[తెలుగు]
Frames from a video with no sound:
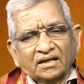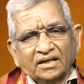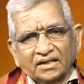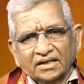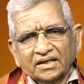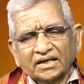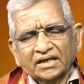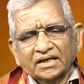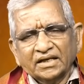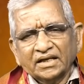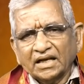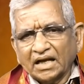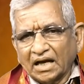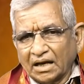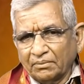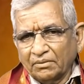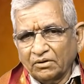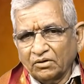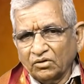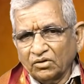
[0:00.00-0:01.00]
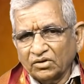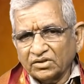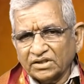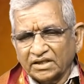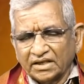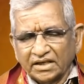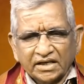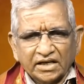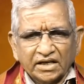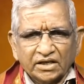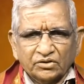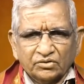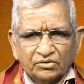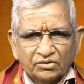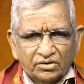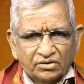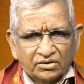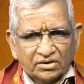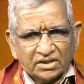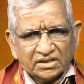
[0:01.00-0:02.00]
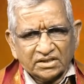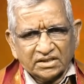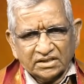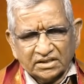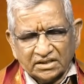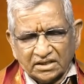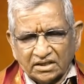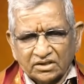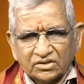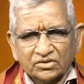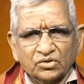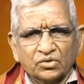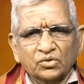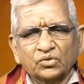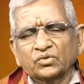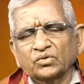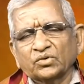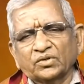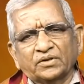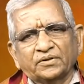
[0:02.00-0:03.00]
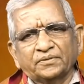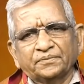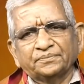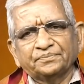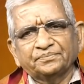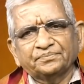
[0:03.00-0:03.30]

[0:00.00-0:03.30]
ఎందుకంటే లాభంలో శనికేతువుల యొక్క సంచారం జరుగుతోంది